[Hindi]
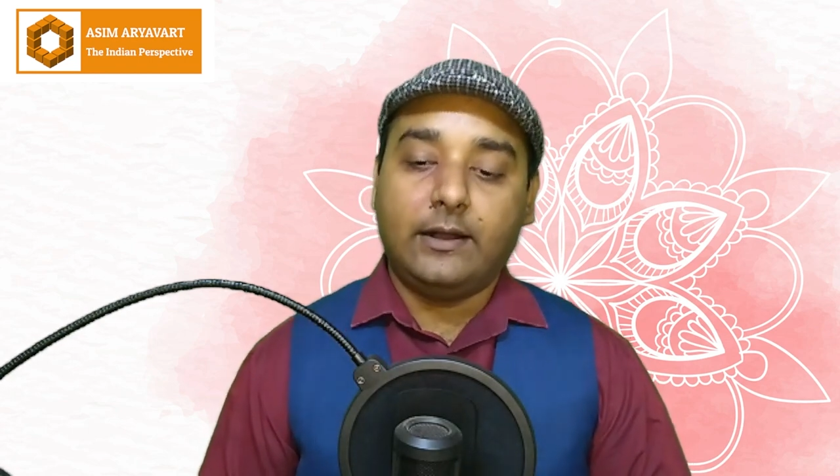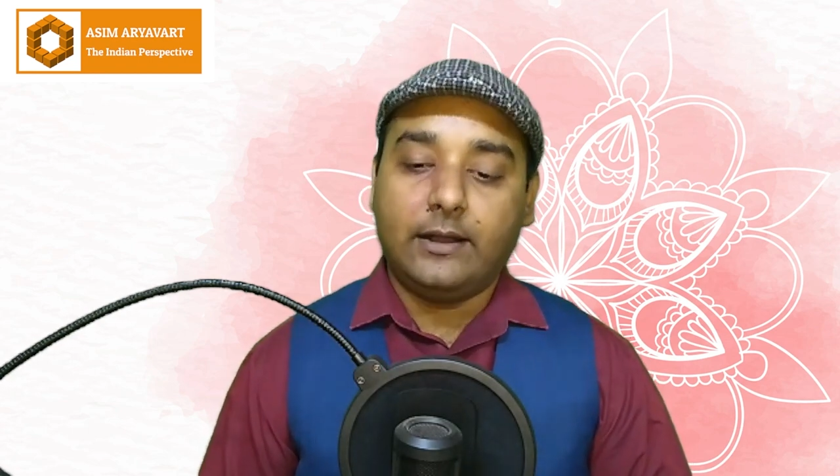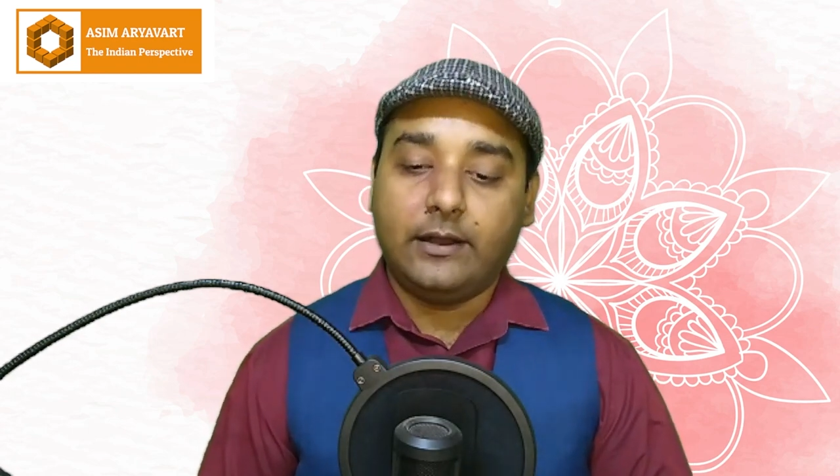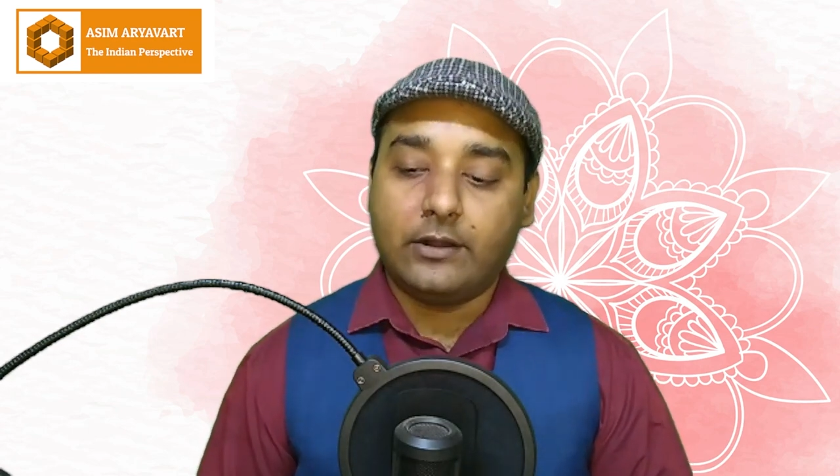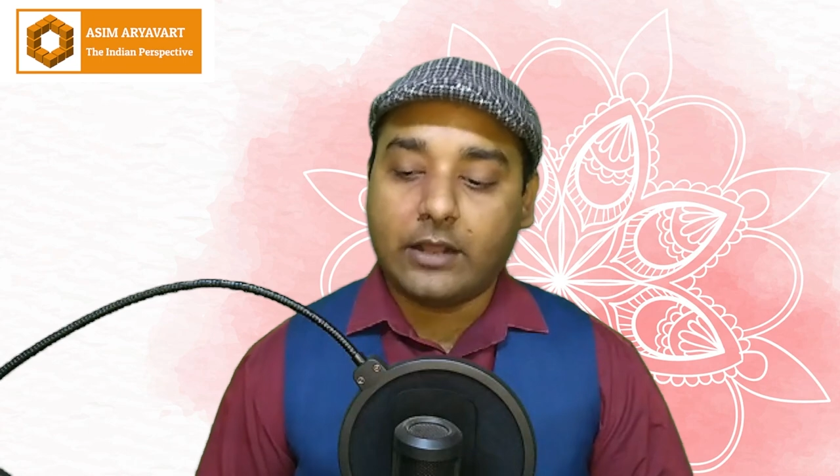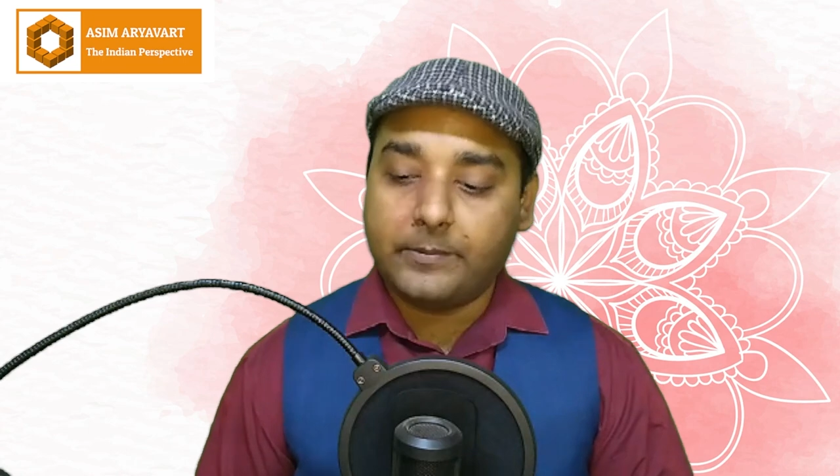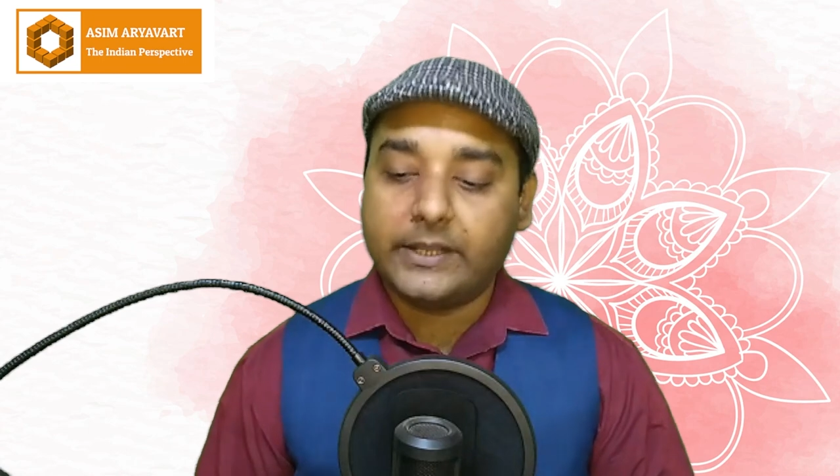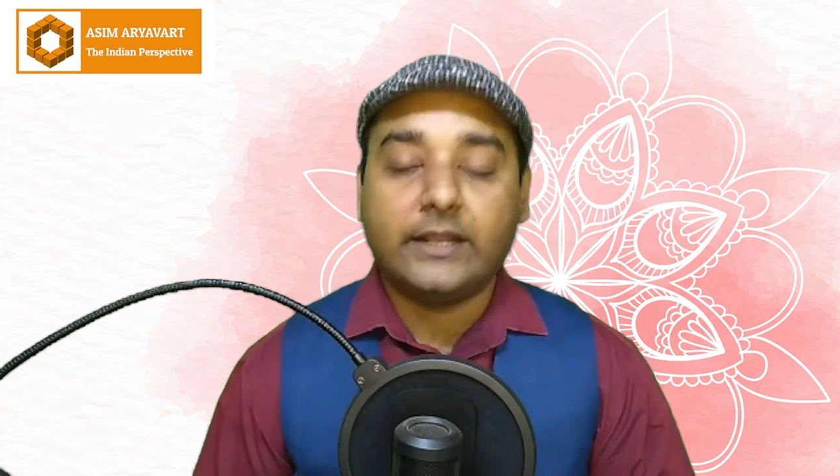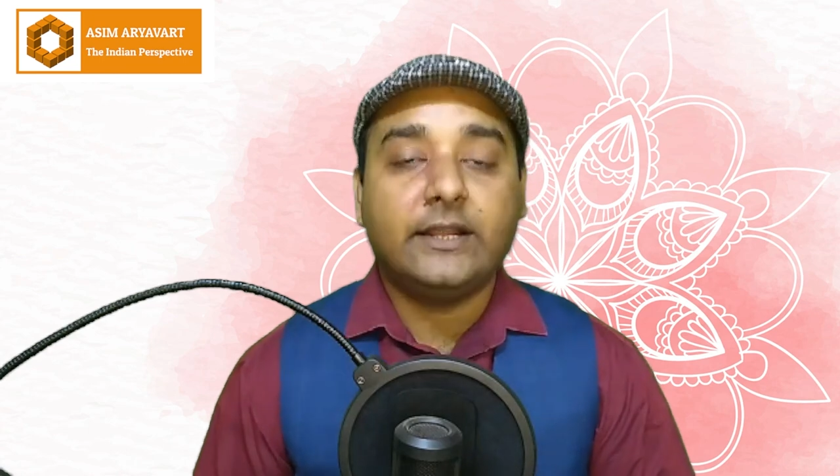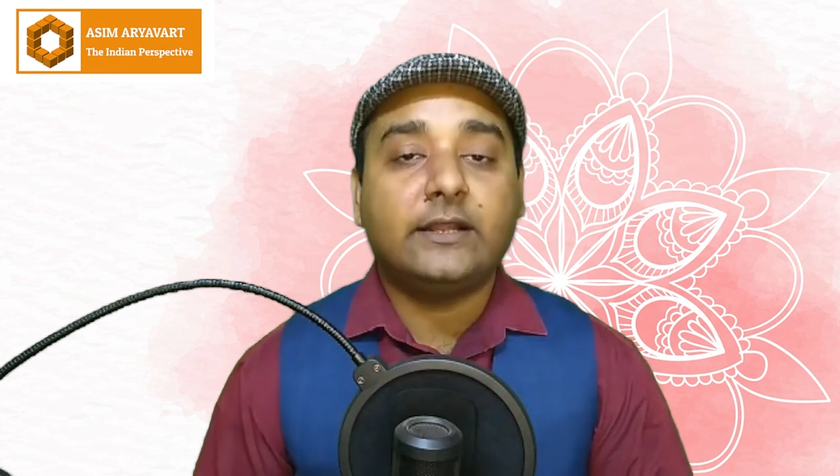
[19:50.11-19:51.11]
और
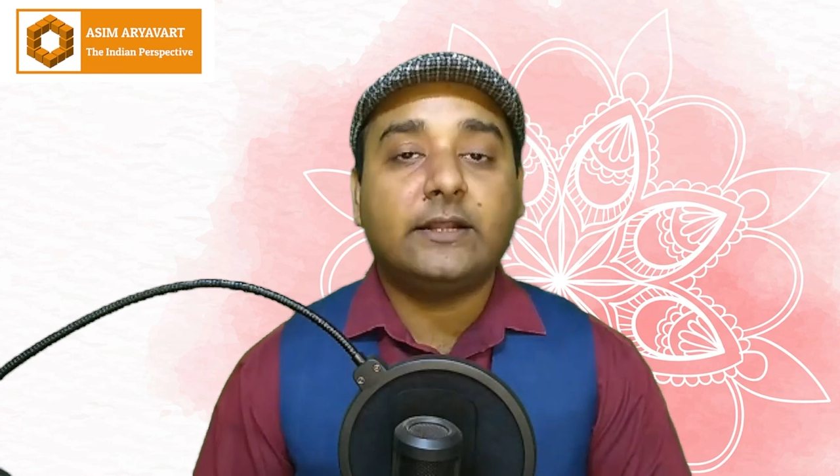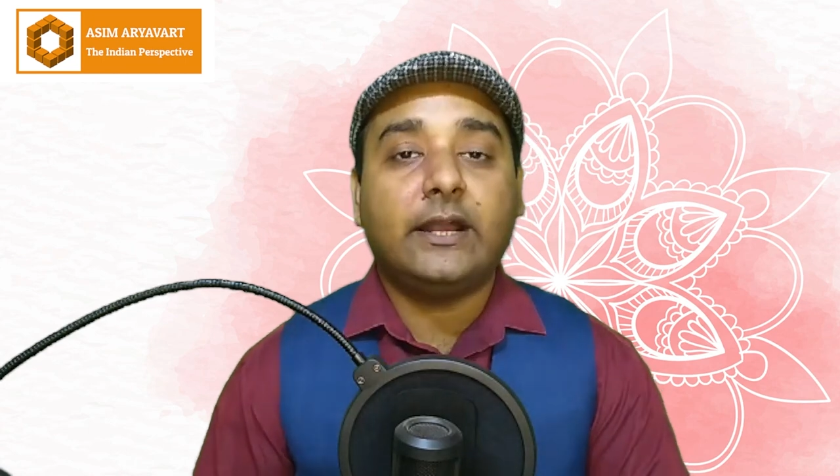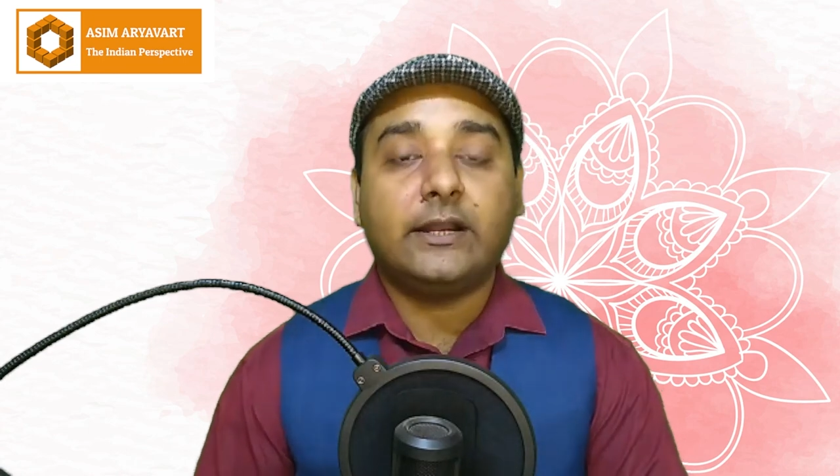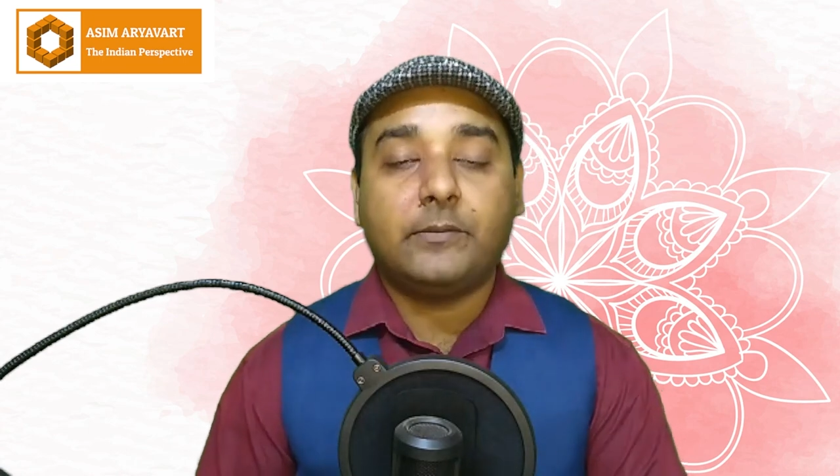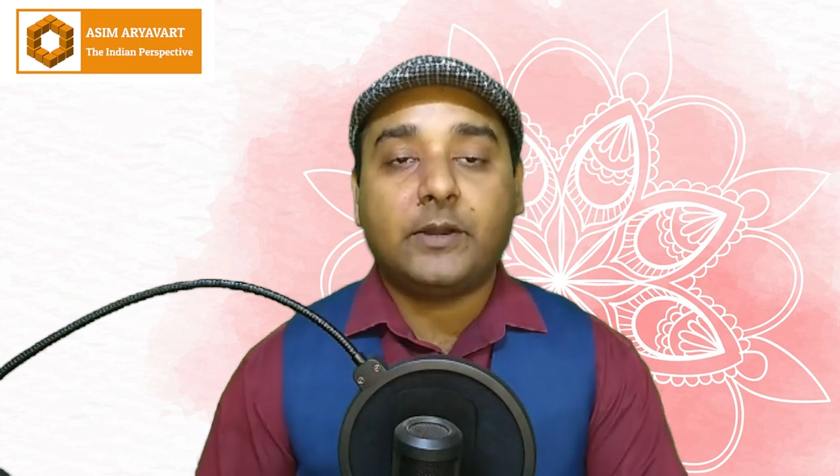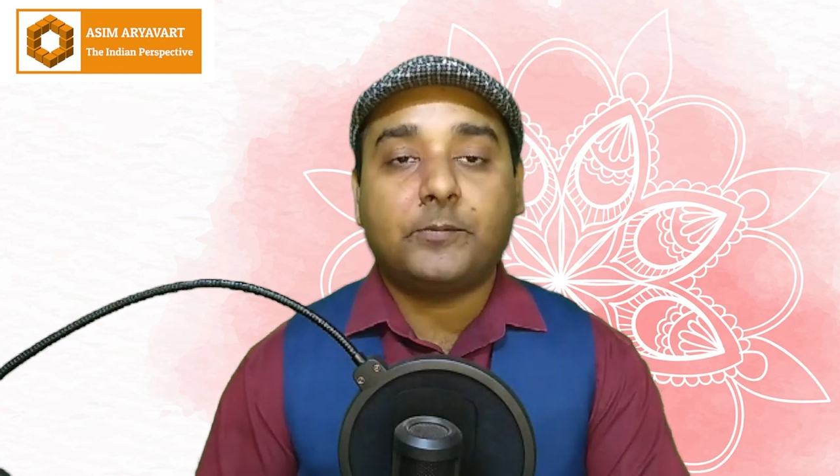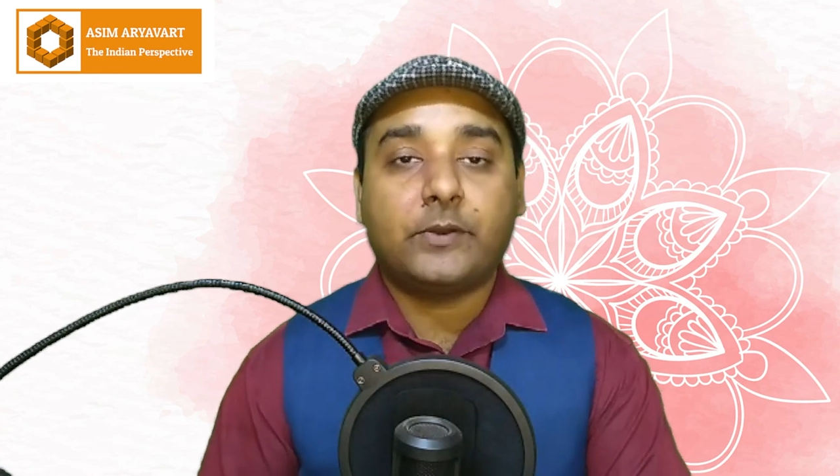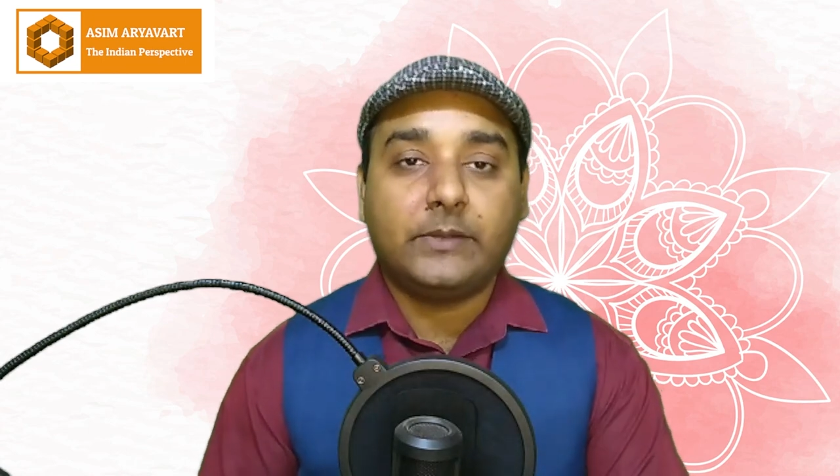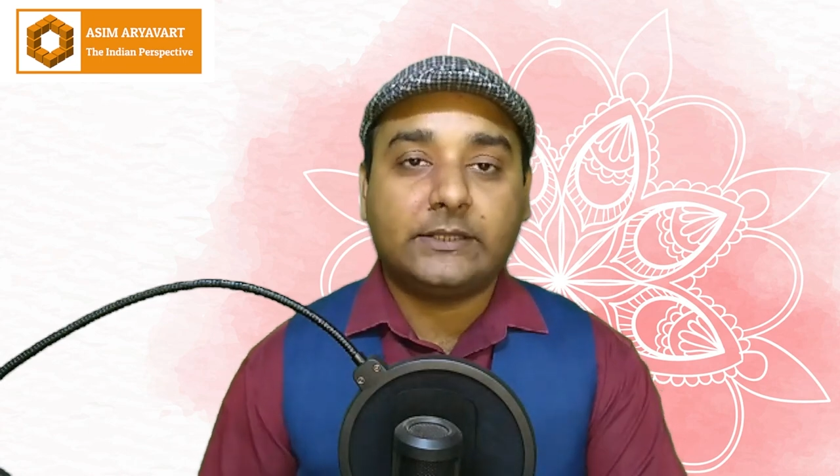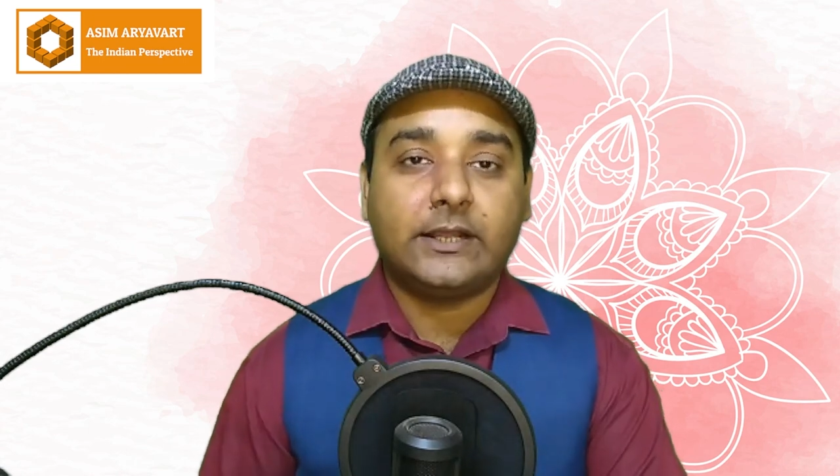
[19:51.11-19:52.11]
अभी के लिए इतना ही अगली बार
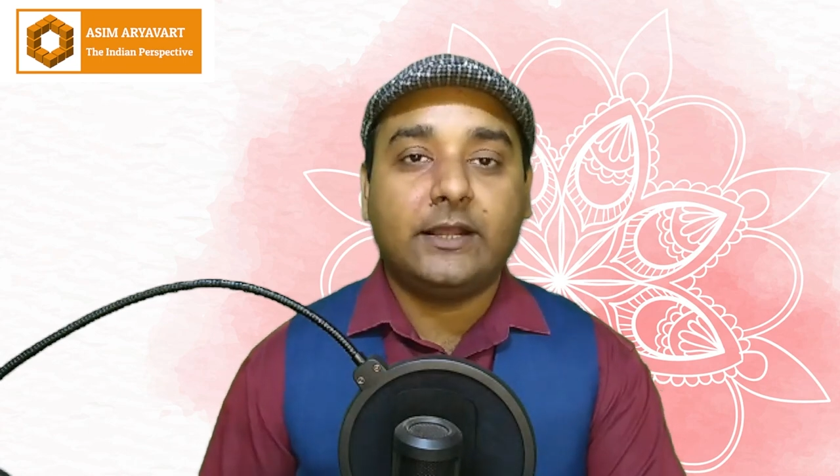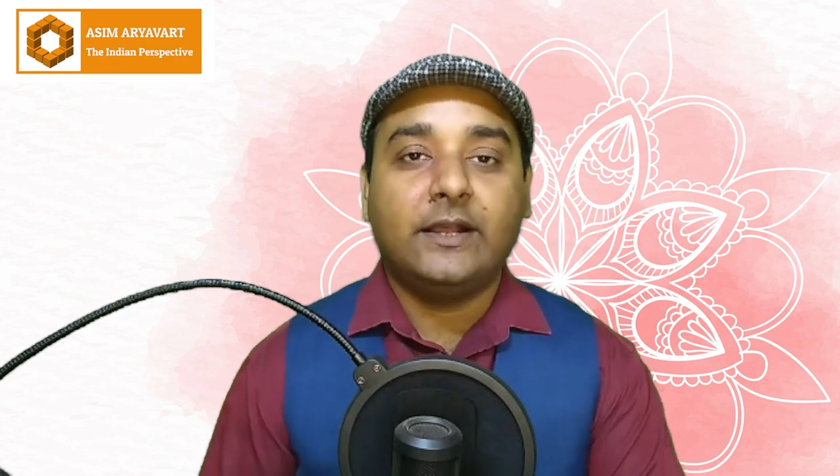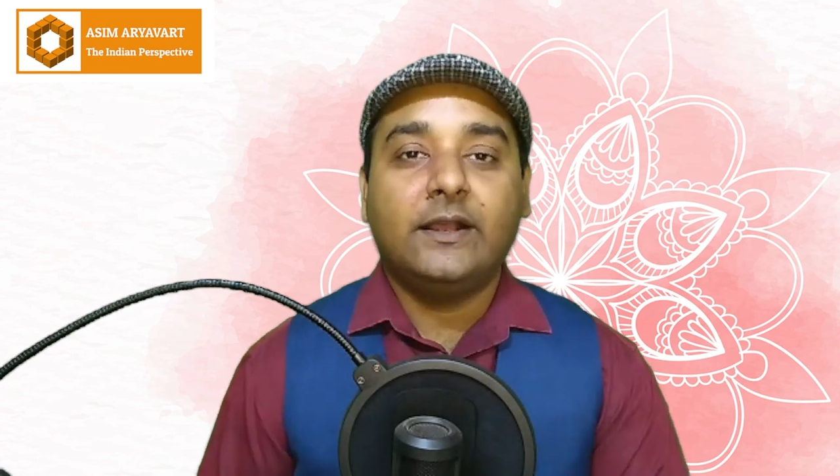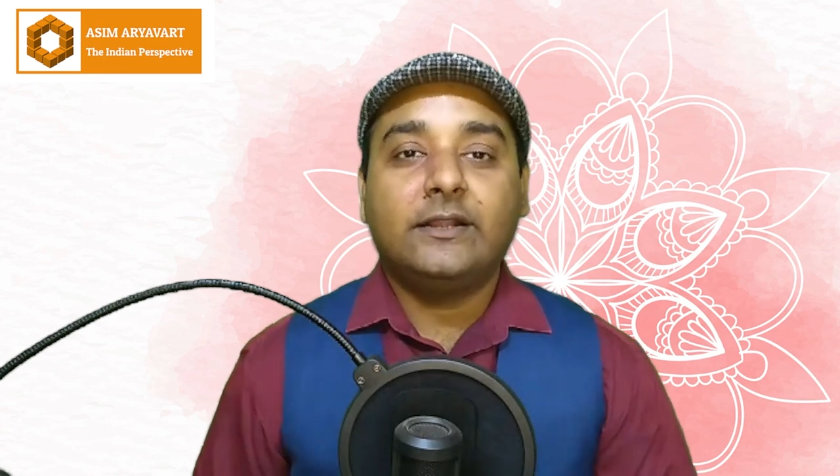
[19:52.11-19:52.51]
फिर मिलते हैं